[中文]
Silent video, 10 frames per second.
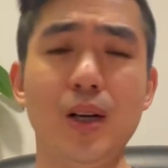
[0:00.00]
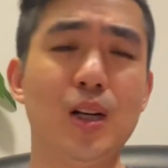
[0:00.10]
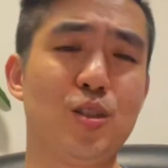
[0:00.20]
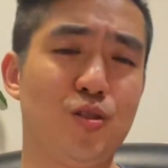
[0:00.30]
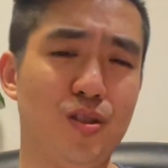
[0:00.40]

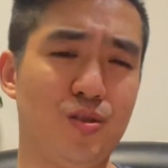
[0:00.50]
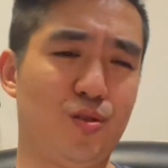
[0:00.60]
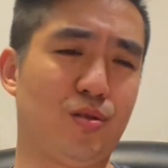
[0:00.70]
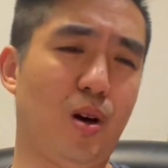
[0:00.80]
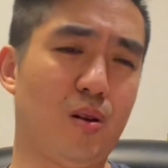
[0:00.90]
甚至
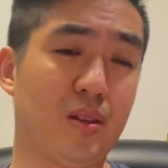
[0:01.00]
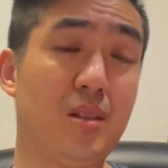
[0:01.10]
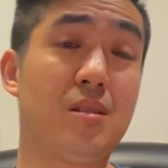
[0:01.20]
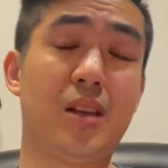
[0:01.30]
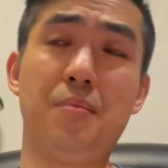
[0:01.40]
到了第
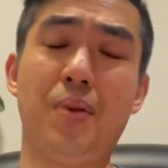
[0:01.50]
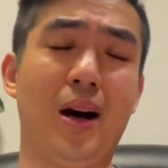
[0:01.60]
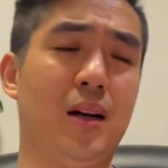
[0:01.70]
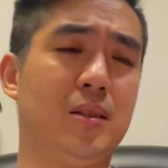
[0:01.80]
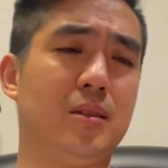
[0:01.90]
三盘